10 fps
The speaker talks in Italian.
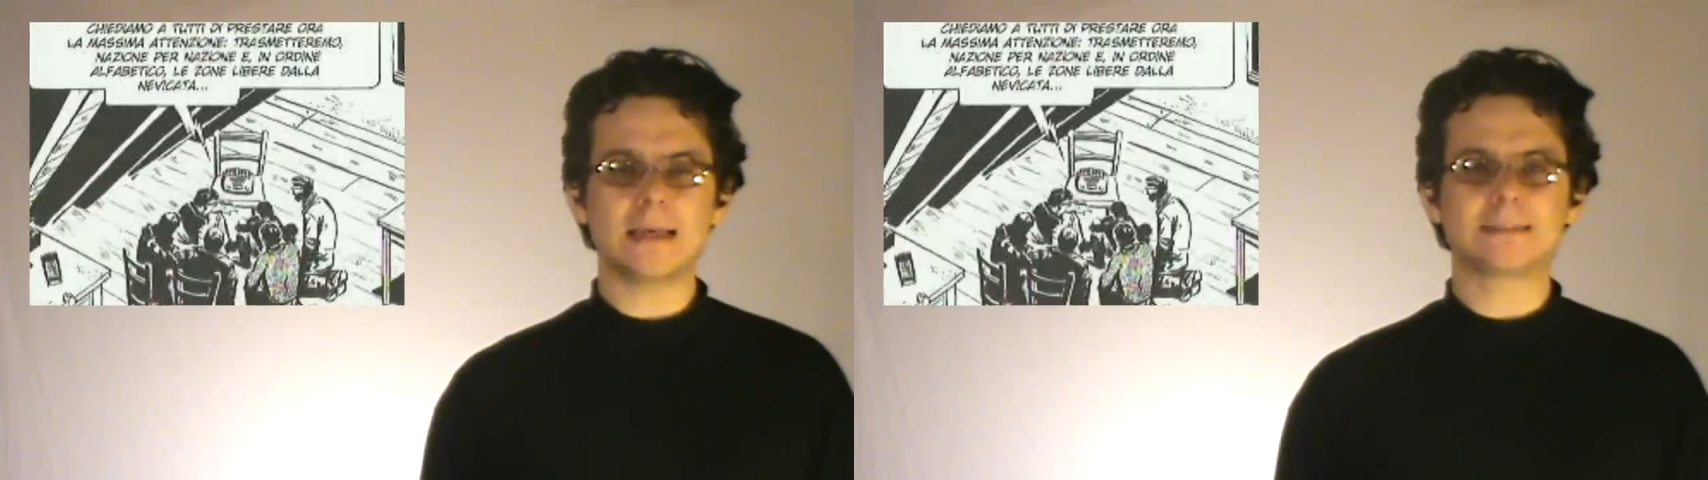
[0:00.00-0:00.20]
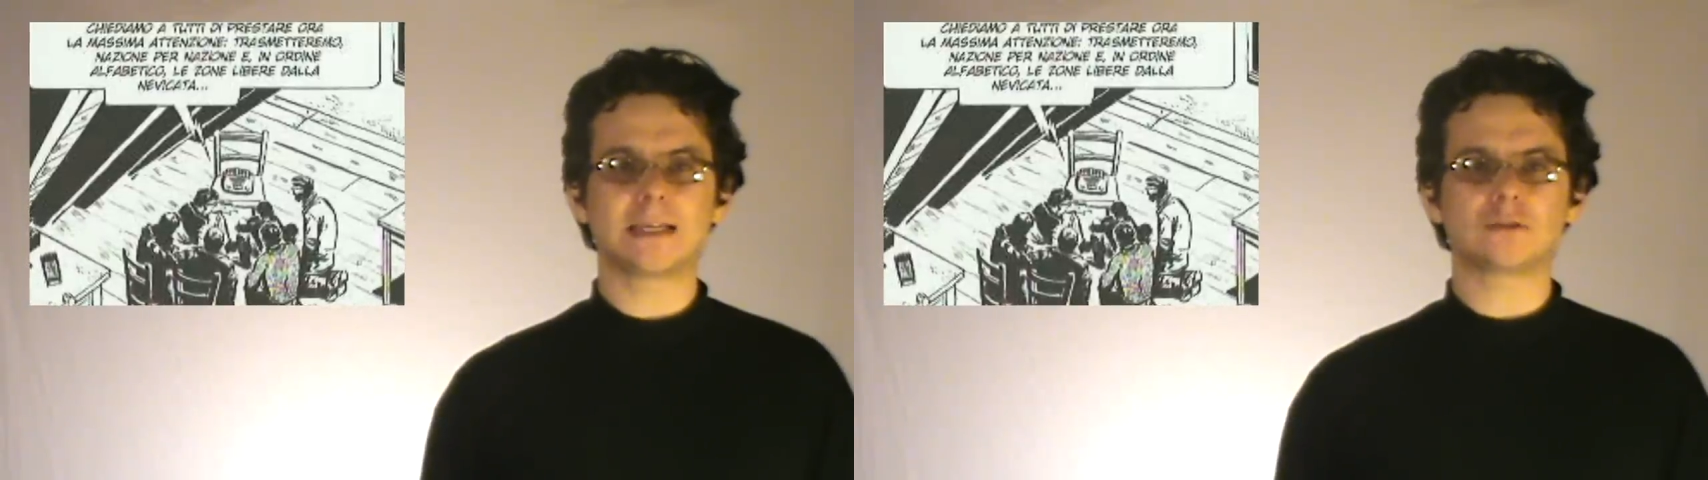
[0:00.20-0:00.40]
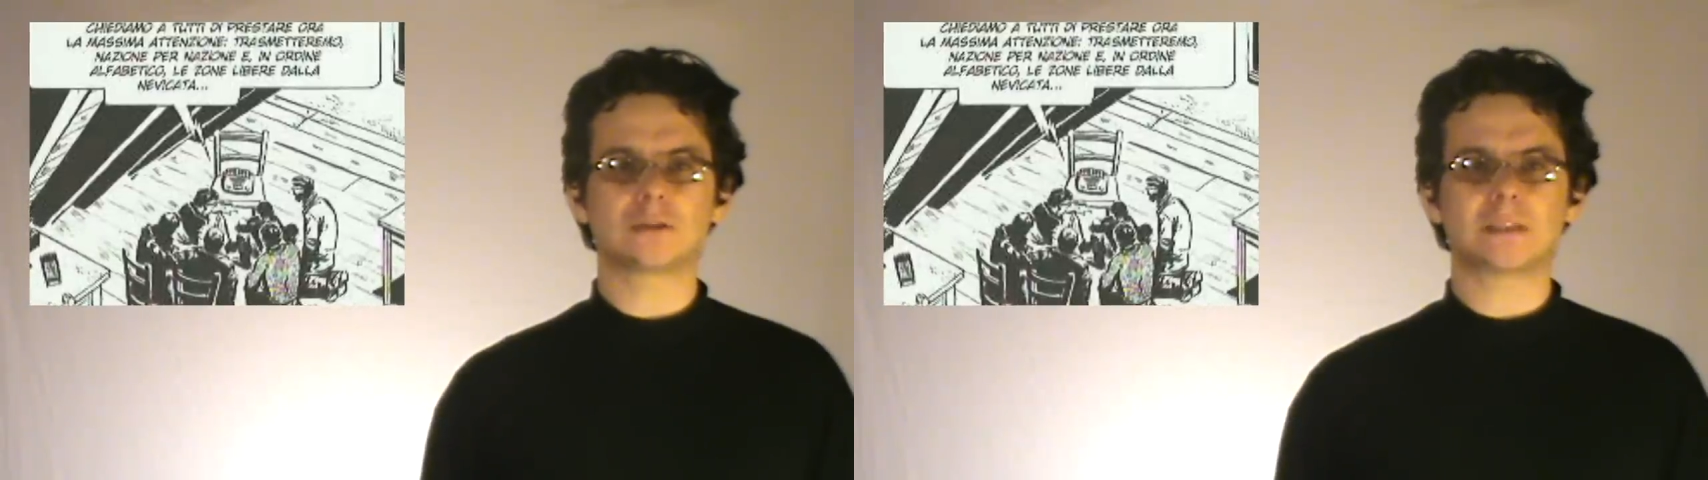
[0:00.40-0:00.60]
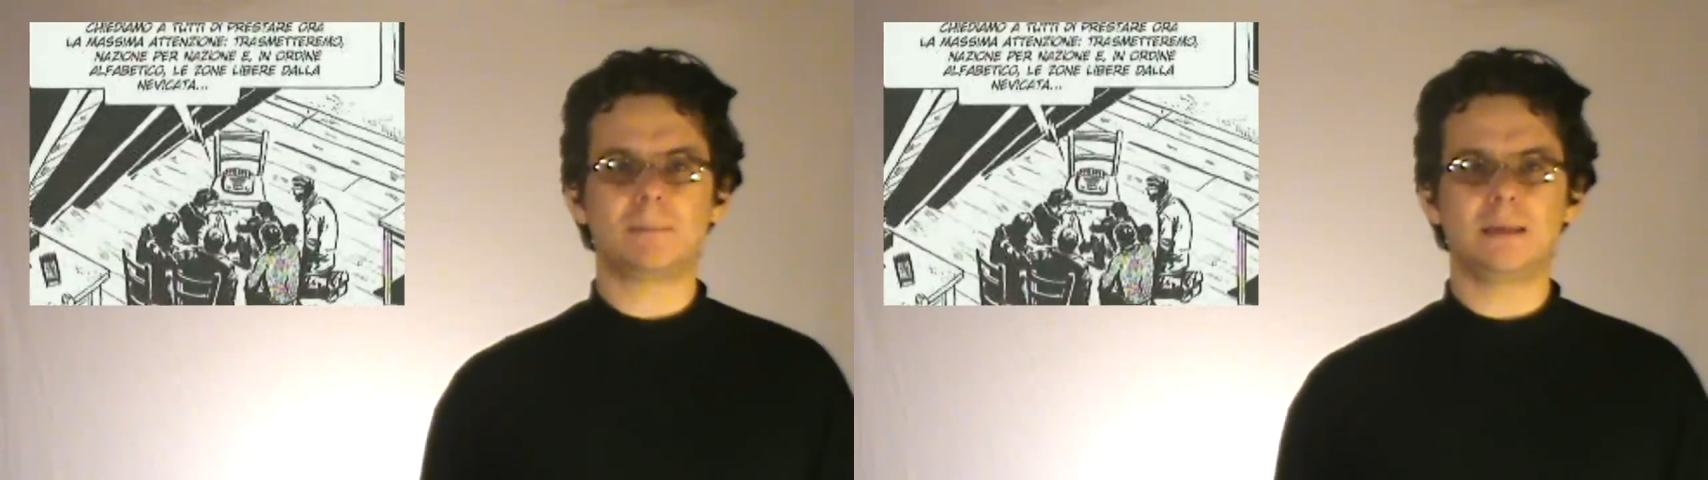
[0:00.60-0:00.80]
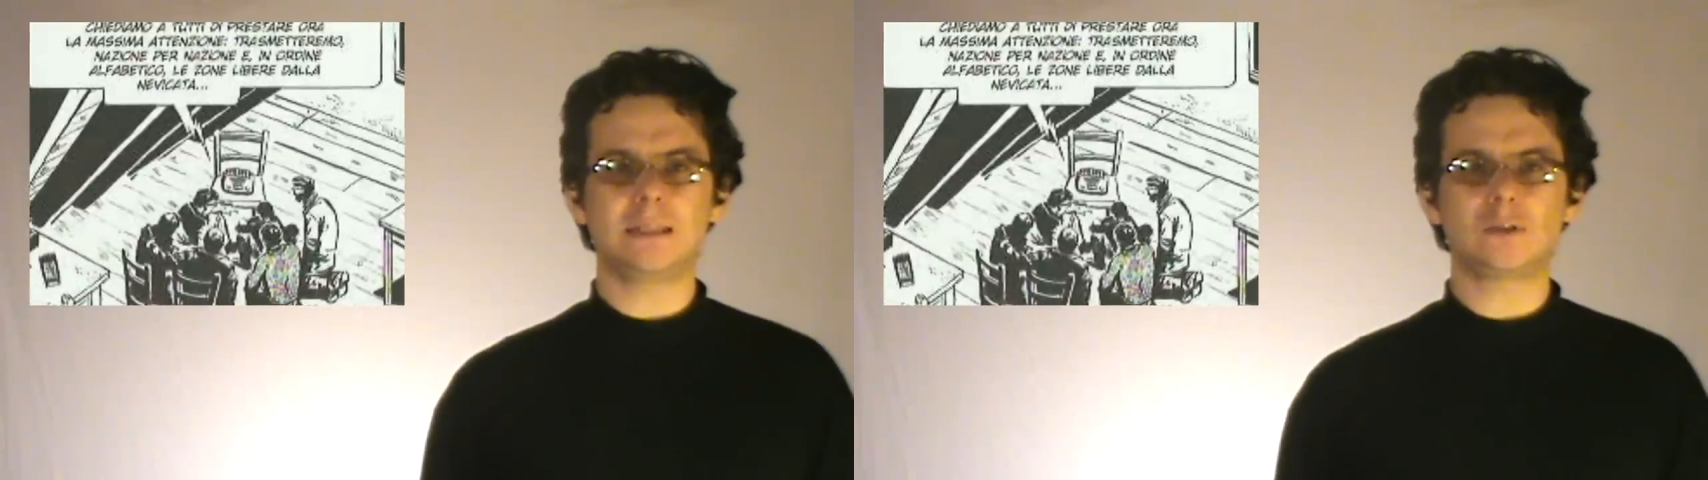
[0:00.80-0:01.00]
è stato
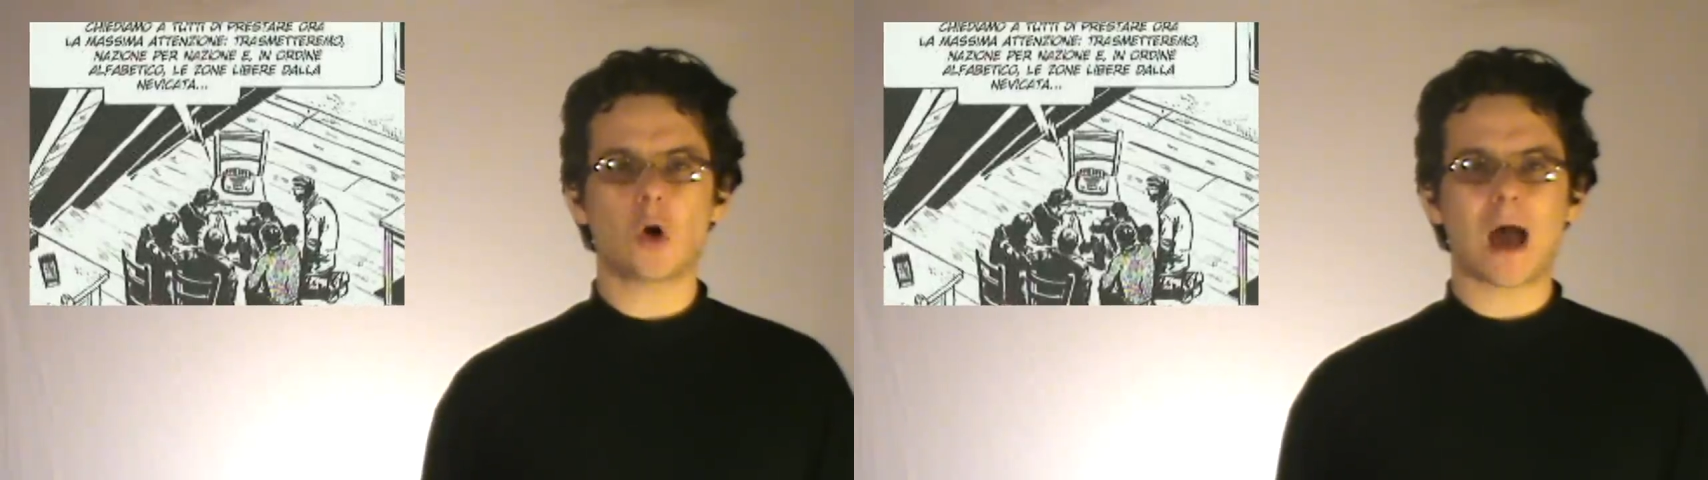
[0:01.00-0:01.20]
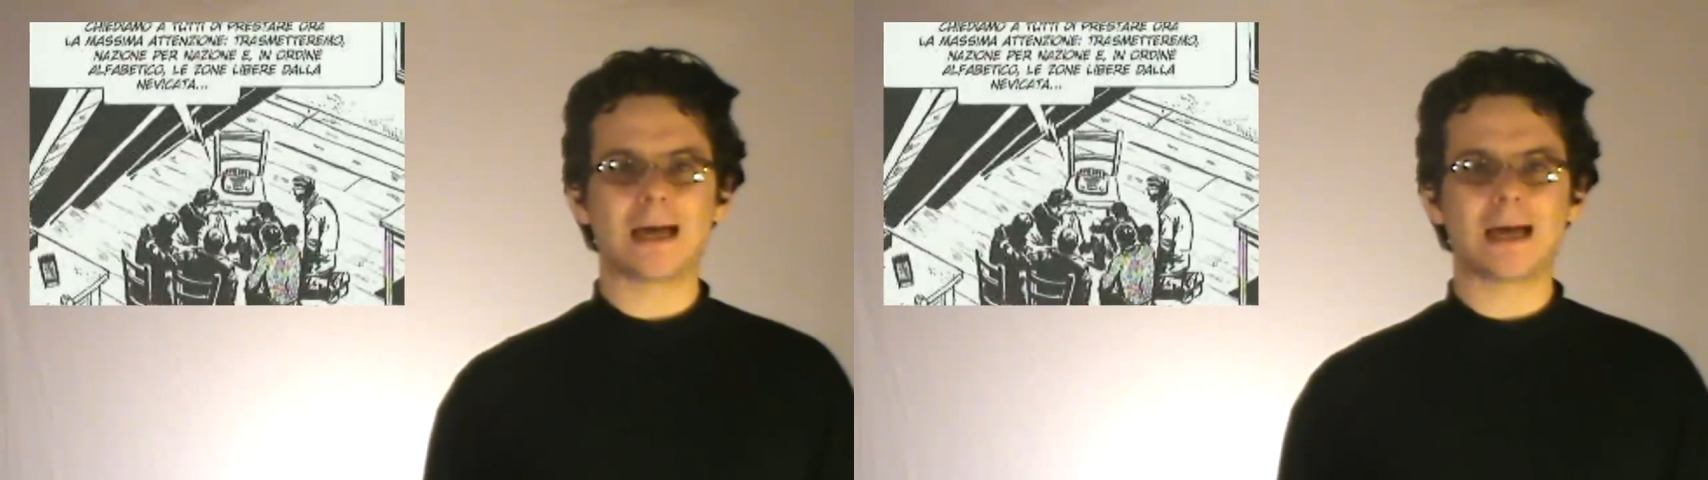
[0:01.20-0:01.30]
stabilito